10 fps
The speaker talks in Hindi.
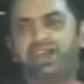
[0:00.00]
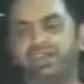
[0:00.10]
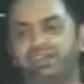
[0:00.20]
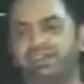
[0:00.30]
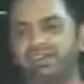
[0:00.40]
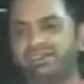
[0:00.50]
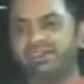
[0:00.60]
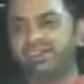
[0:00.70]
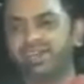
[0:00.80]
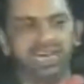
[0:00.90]
रहना
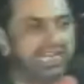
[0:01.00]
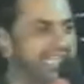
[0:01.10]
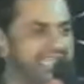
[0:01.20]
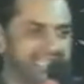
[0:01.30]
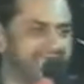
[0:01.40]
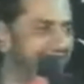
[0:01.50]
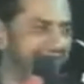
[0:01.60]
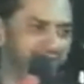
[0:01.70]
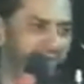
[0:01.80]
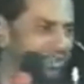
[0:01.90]
अली इससे
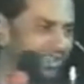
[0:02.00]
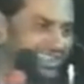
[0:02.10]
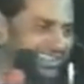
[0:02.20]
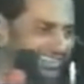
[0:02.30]
ज्यादा झुक नहीं